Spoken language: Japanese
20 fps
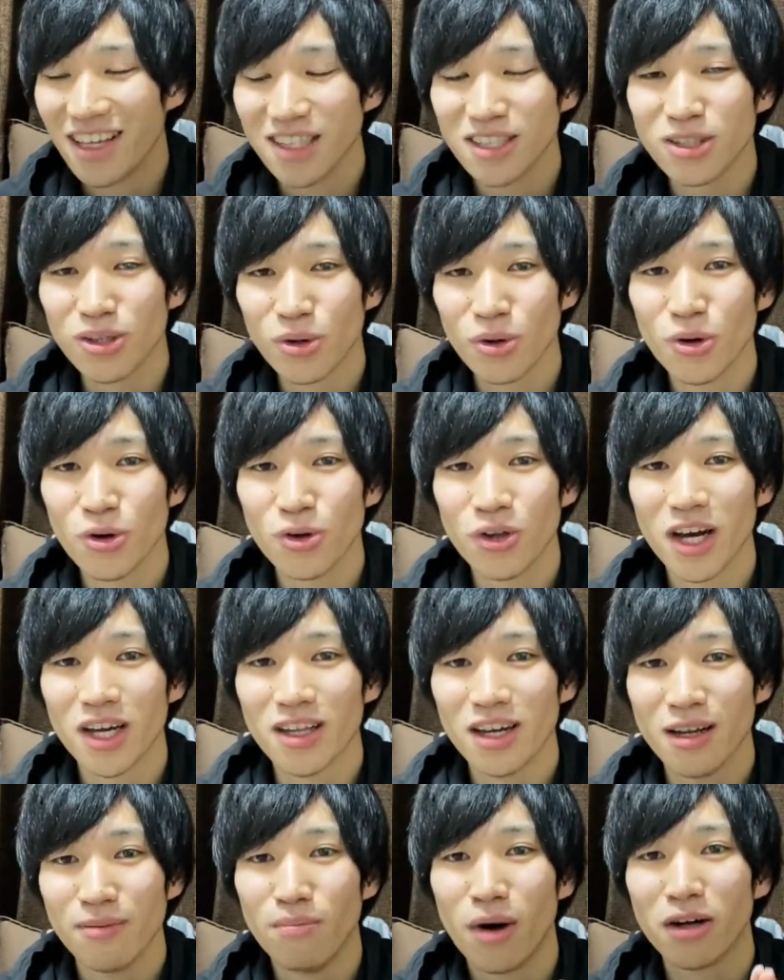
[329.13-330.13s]
鉄と郎の
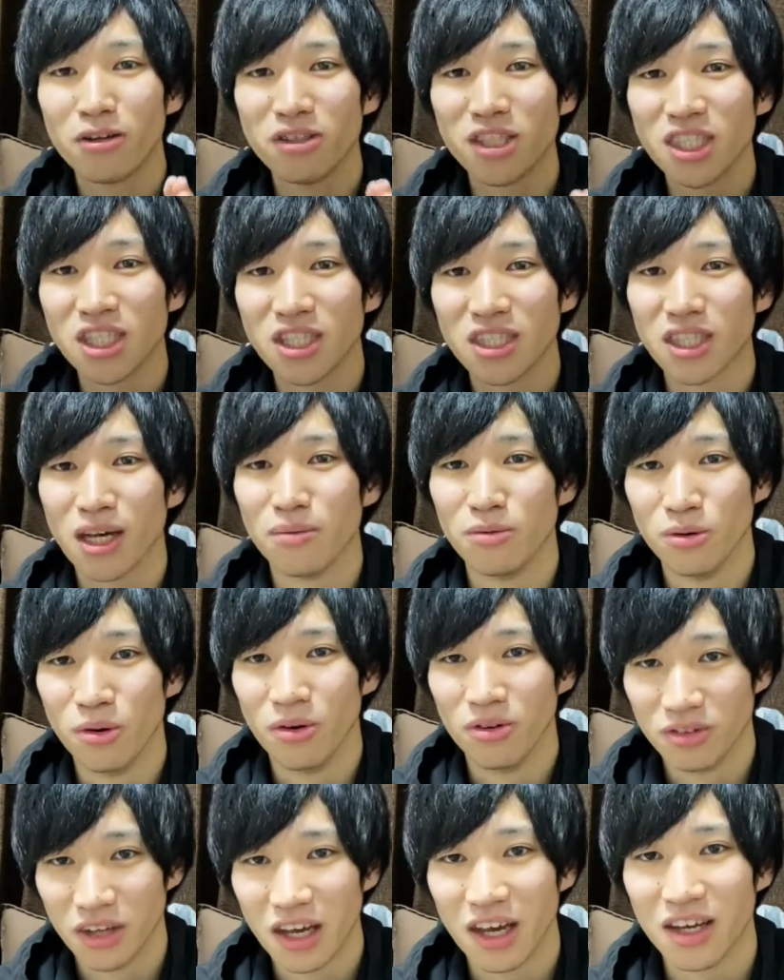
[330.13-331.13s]
間に丸尻サブ
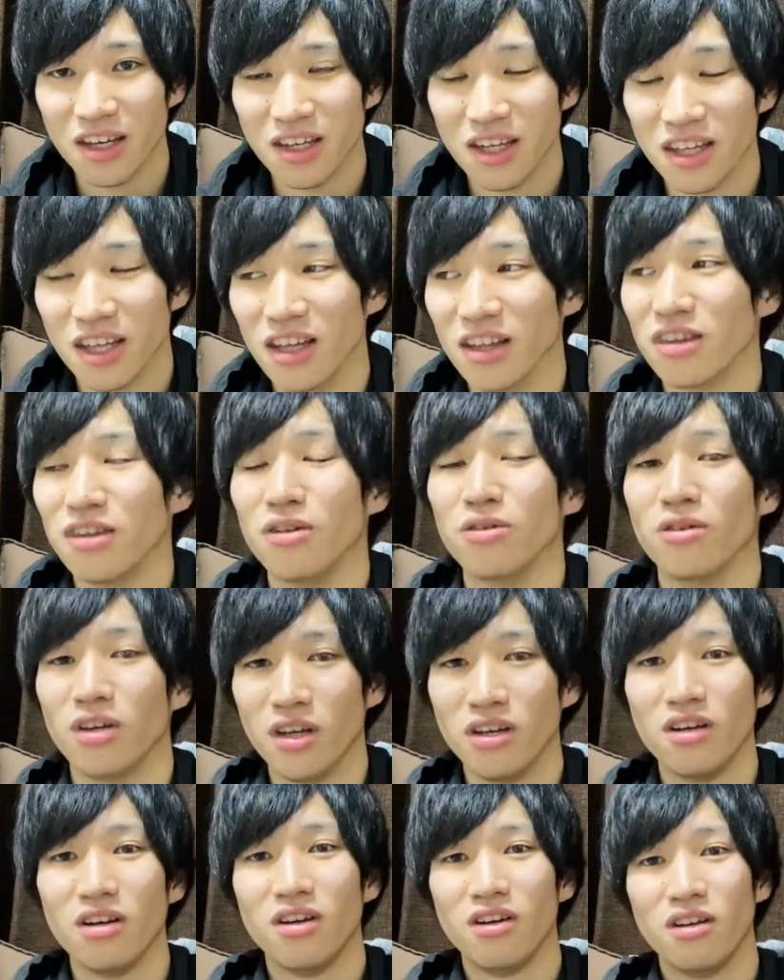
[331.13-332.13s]
をね、入れてやっていうね。
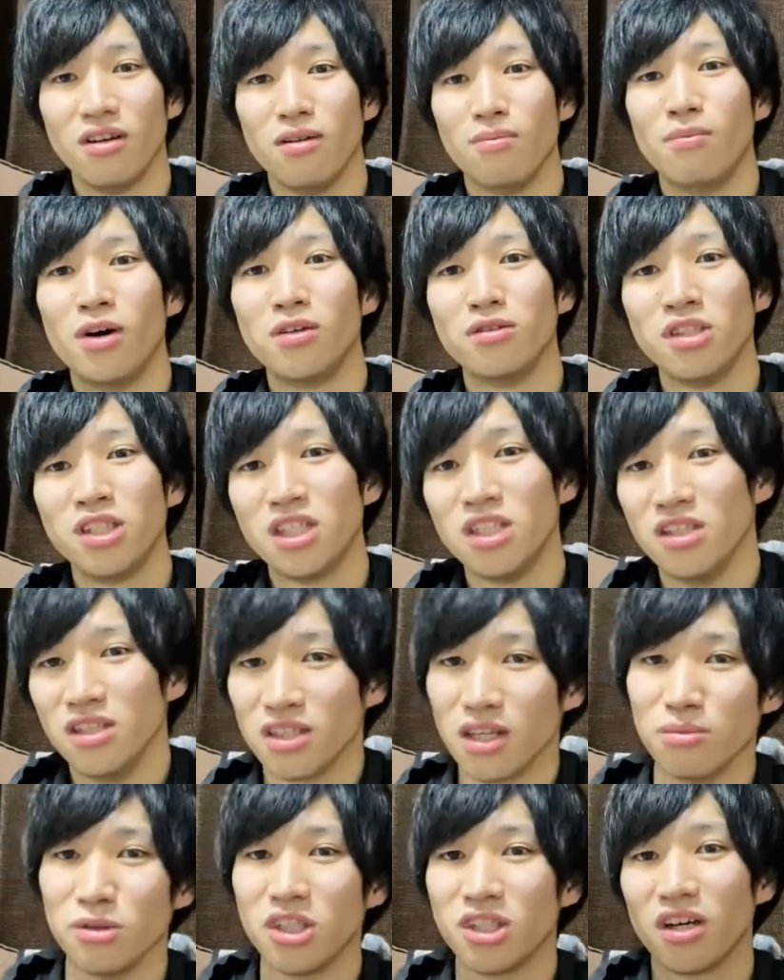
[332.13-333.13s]
丸尻
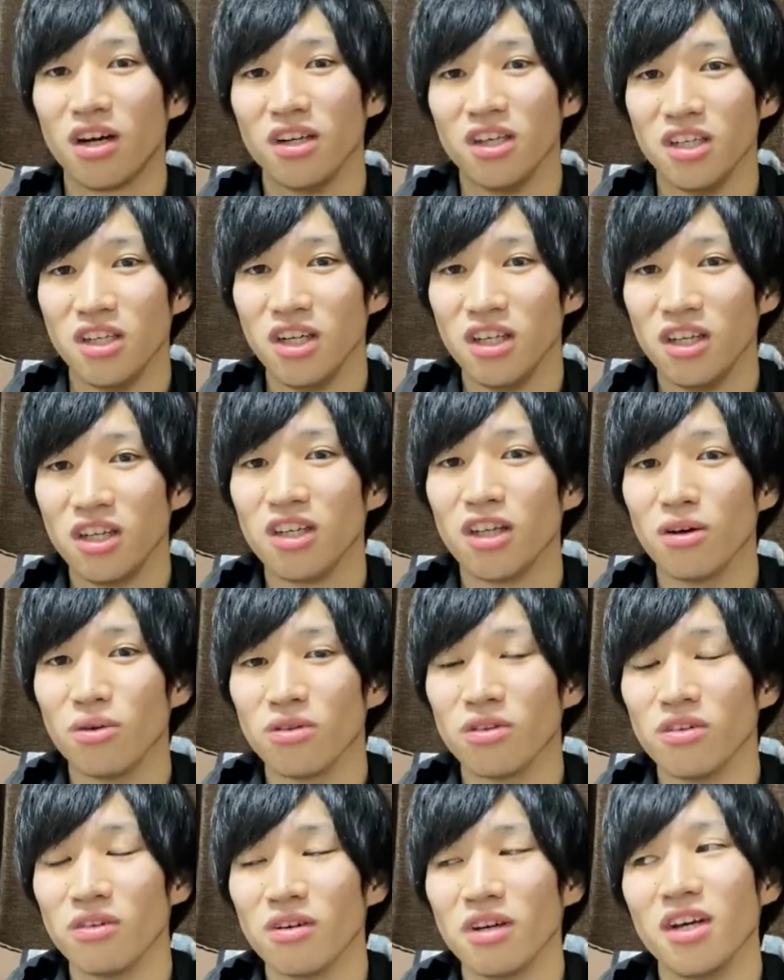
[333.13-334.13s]
サブしっかり入れてきたよっ
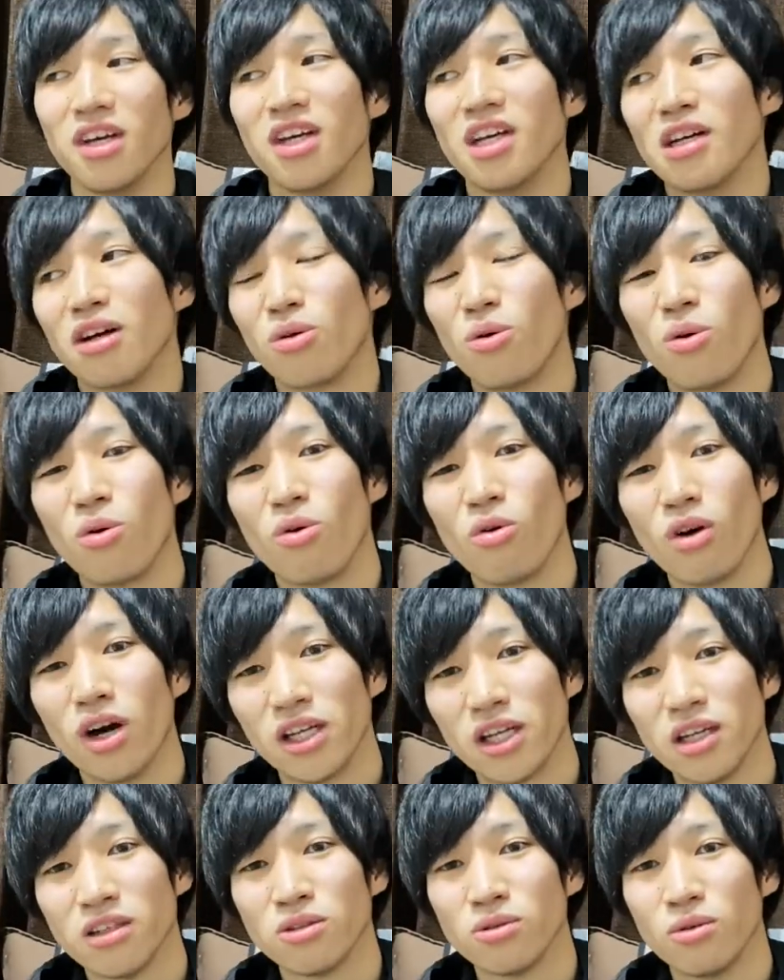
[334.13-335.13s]
ていう。ここが
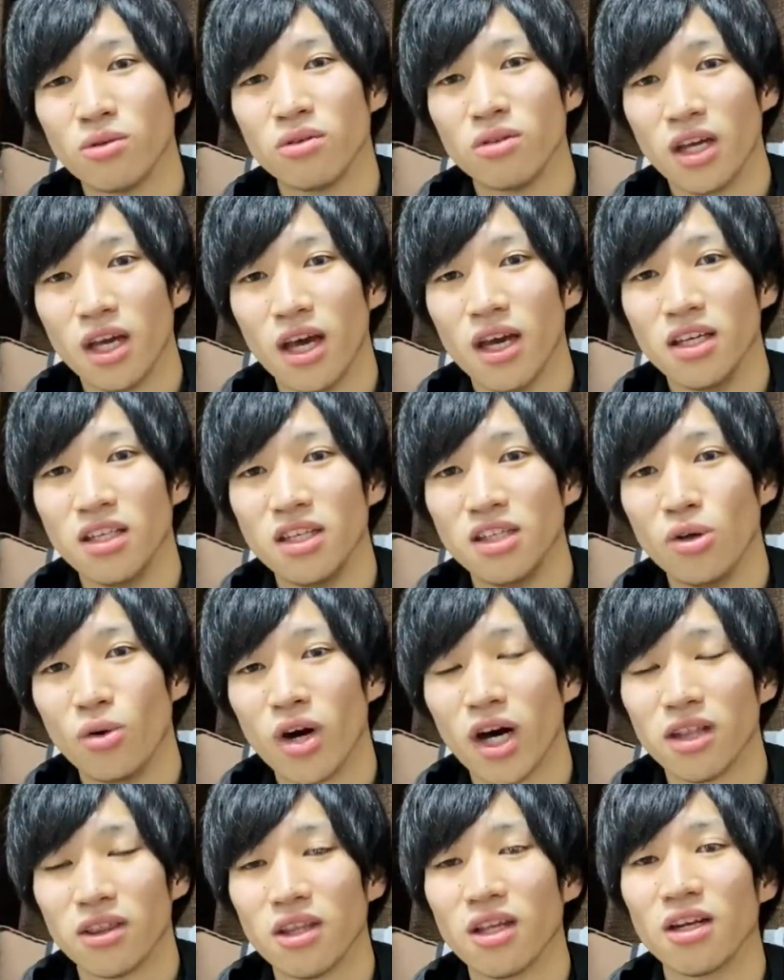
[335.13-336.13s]
ね、すごくね、良
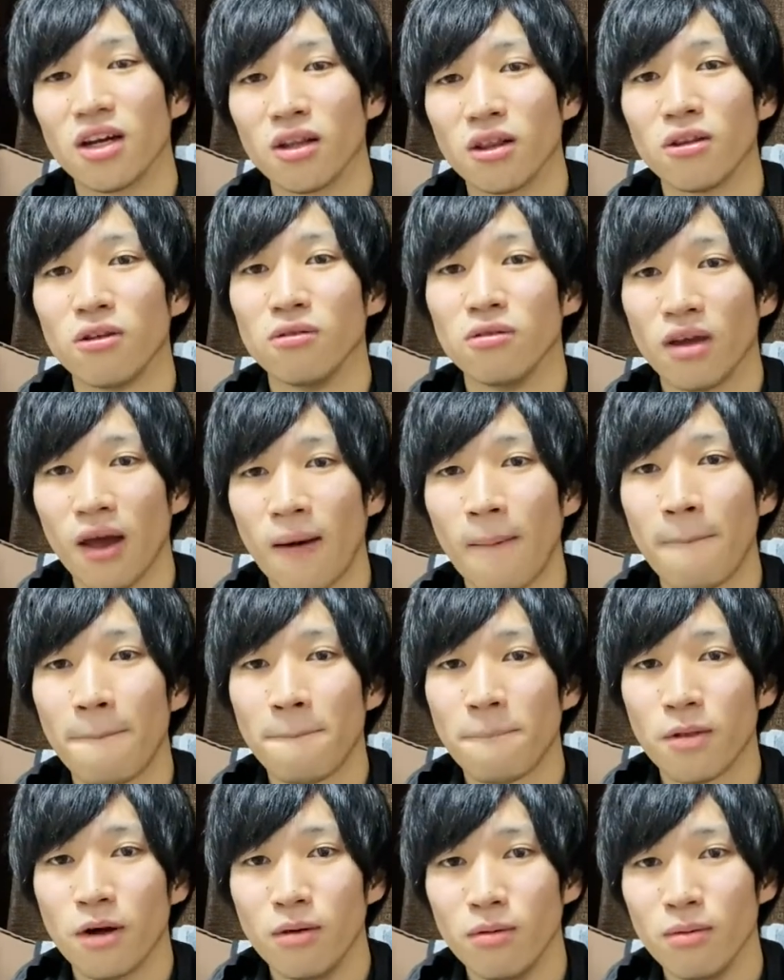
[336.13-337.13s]
かったなっていうね、
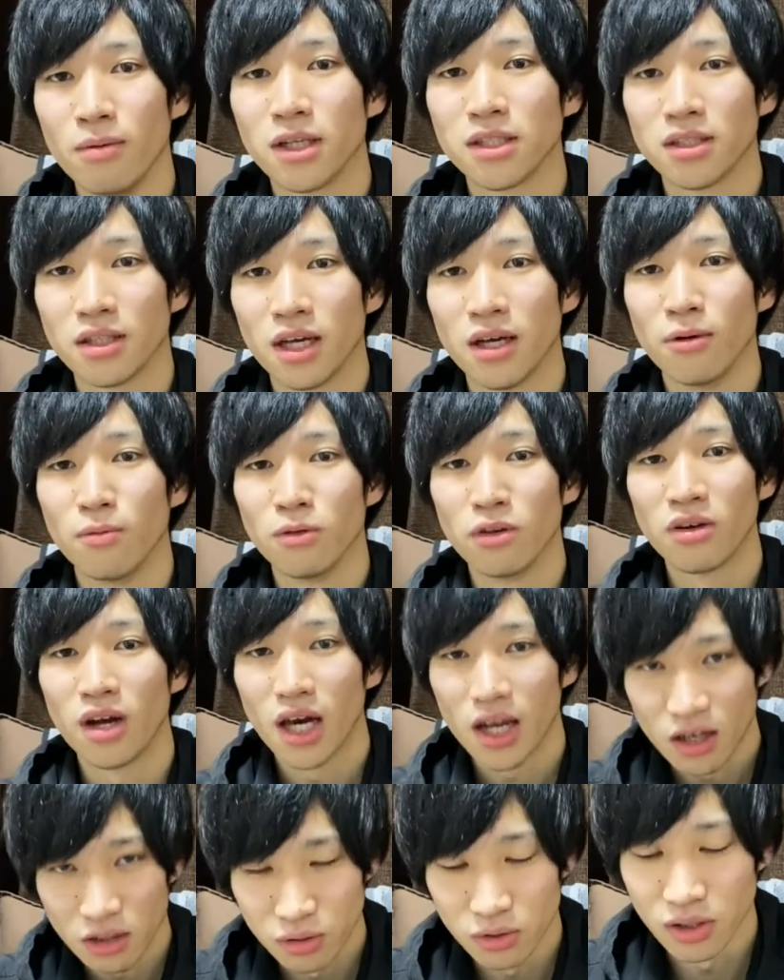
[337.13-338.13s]
思いましたね。本当
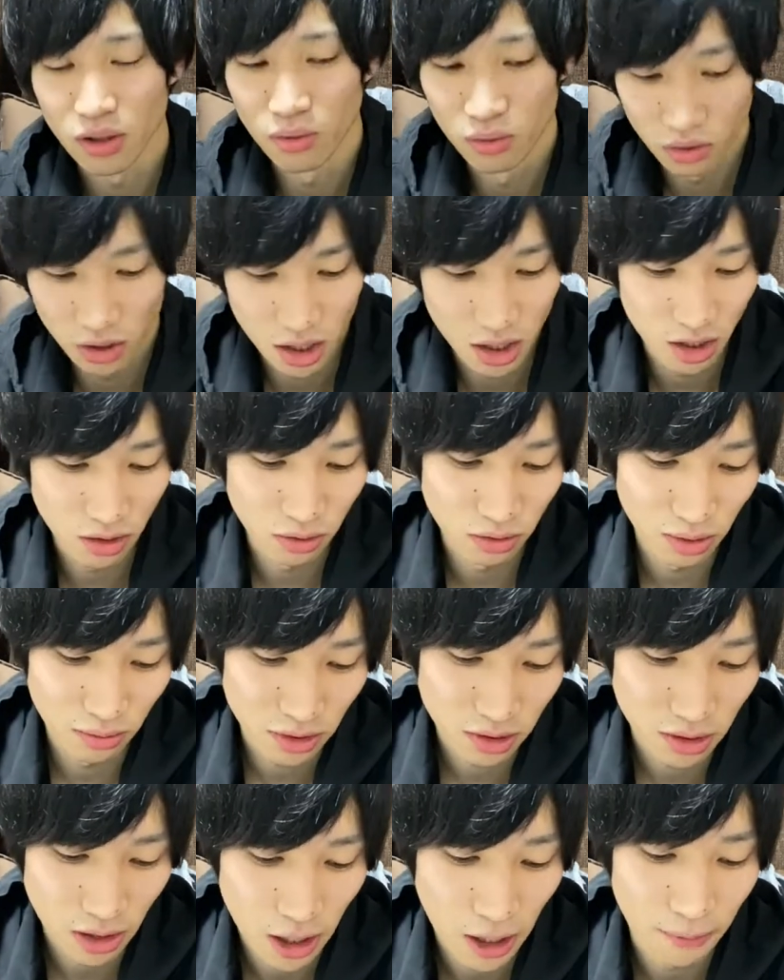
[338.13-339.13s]
ライラジオさん、本当ありがとうござい
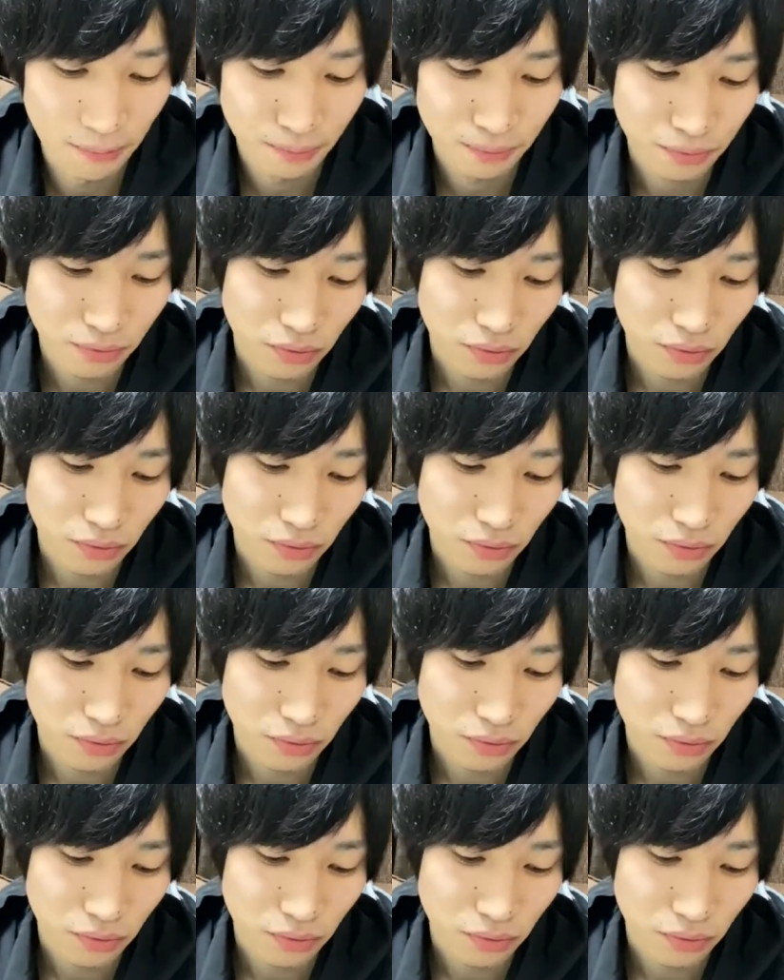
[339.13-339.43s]
ます。はい。